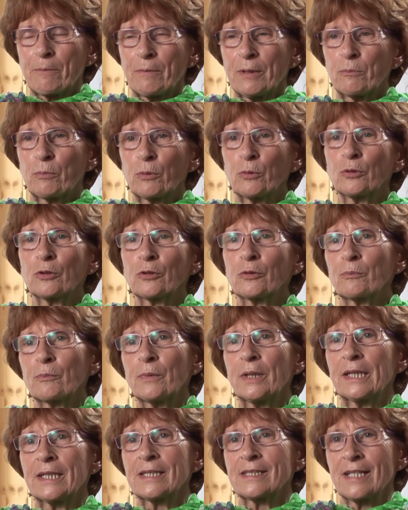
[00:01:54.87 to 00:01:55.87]
avevano
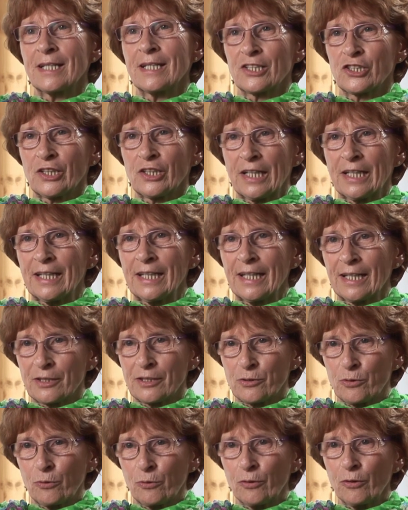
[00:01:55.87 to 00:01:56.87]
educato
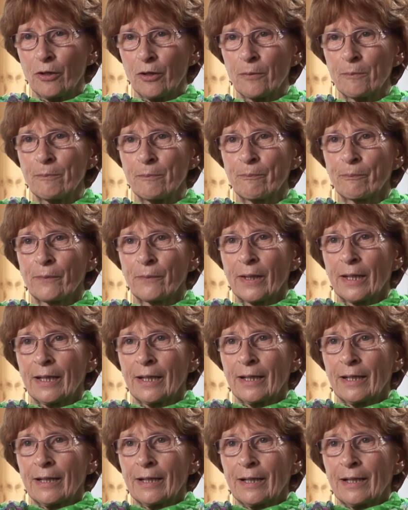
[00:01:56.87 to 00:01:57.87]
me e mio
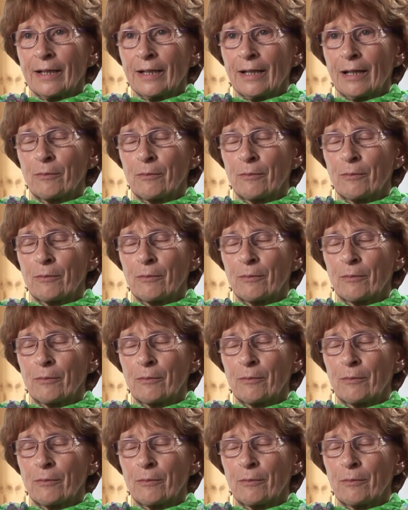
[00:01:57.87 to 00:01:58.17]
fratello